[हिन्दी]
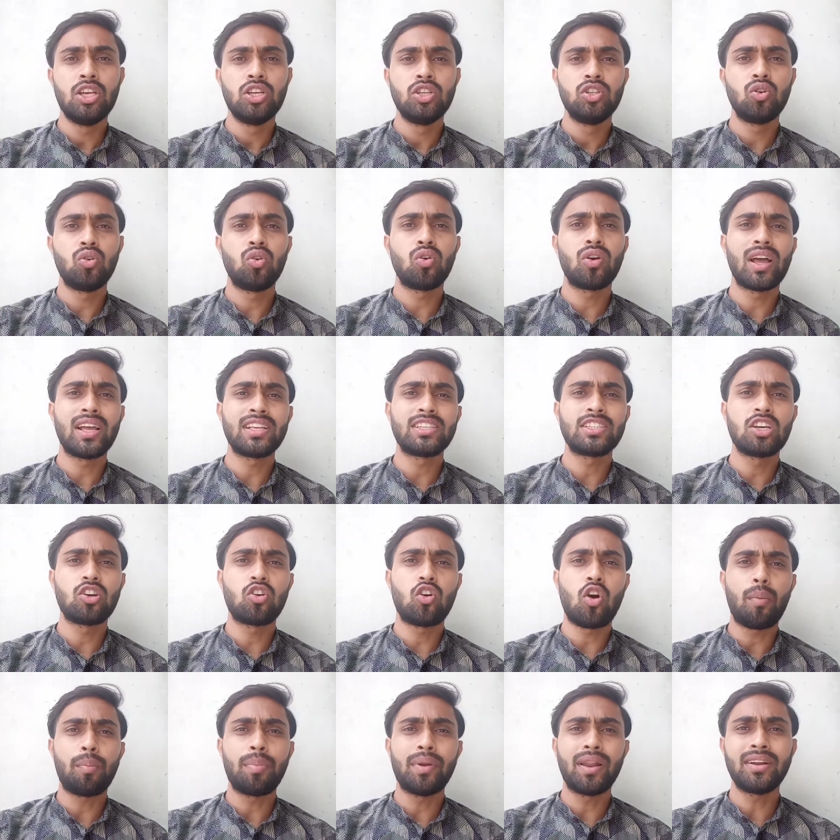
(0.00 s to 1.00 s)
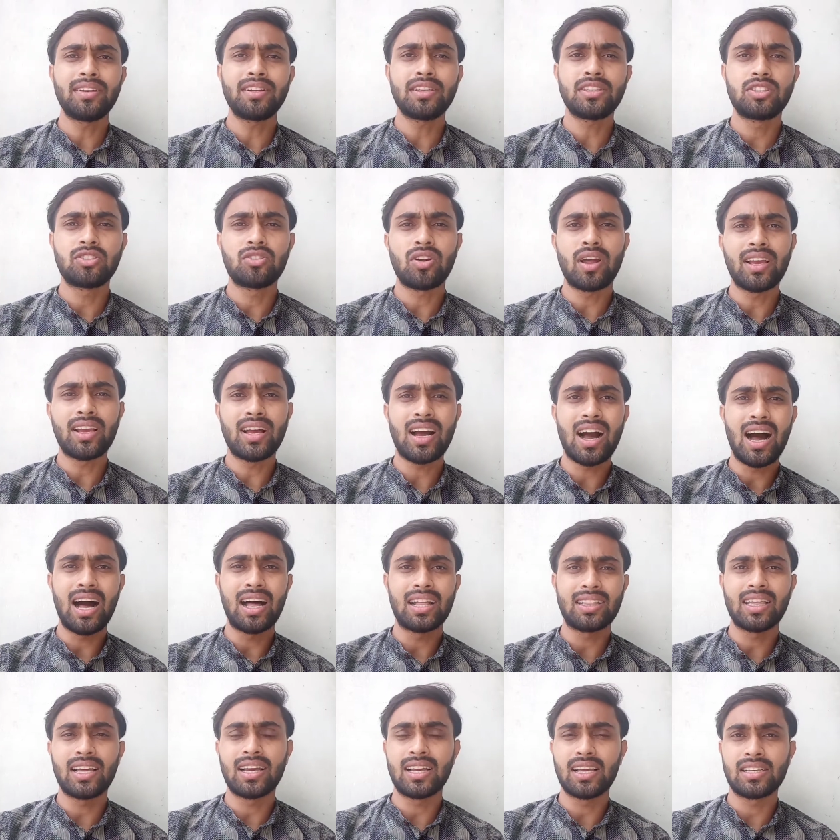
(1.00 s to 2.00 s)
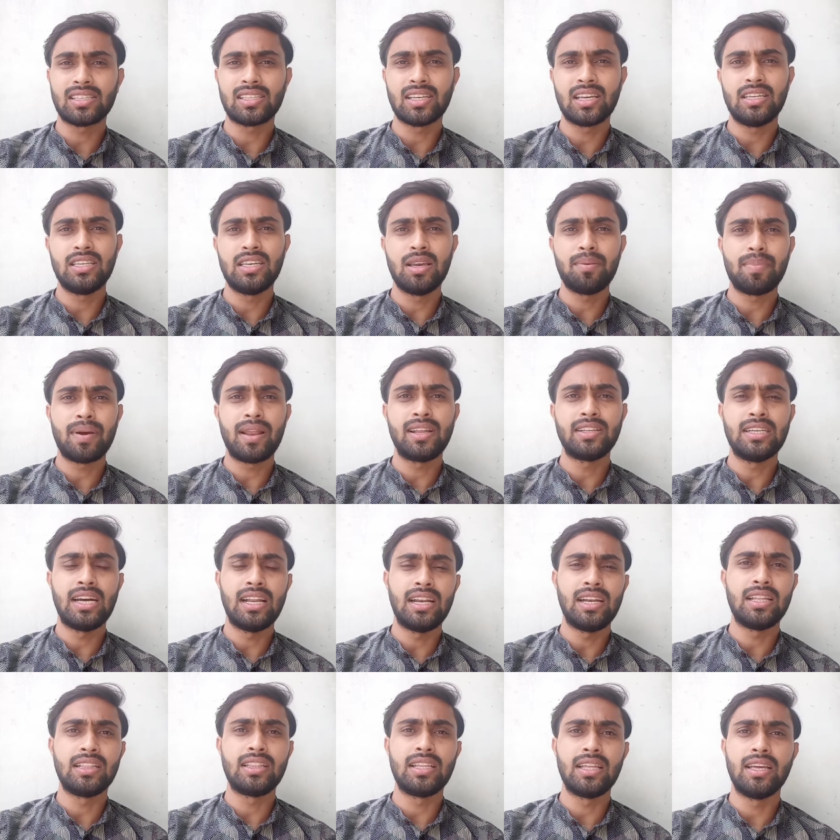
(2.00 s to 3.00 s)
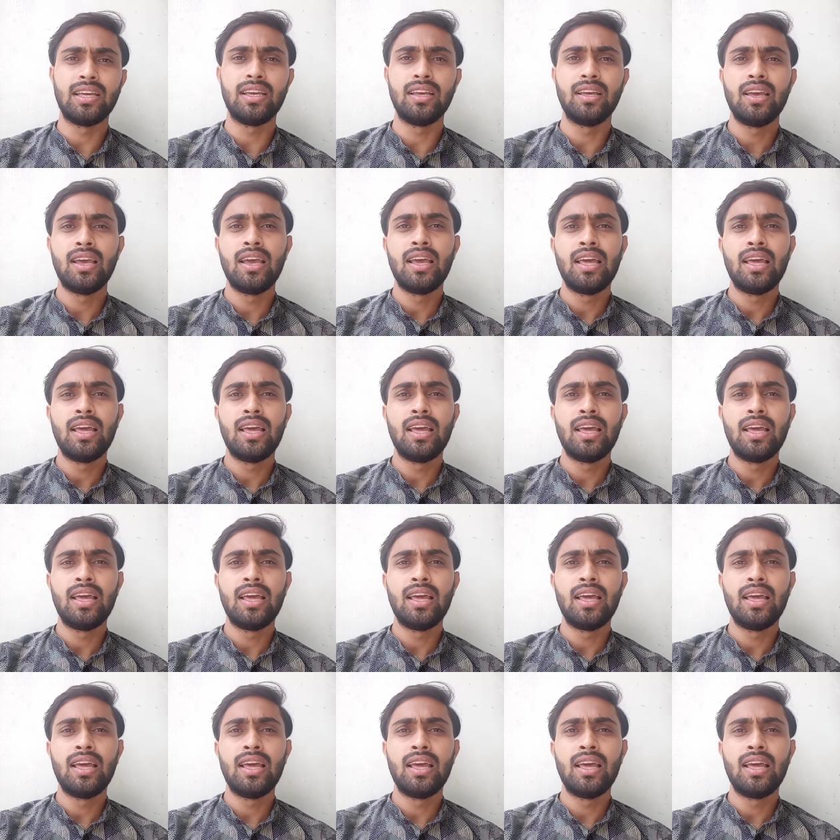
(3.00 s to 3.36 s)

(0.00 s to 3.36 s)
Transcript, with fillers: जरूर गैज की कॉपरेट स्ट्राइक आता कैसे ये पहले जान लेते हैं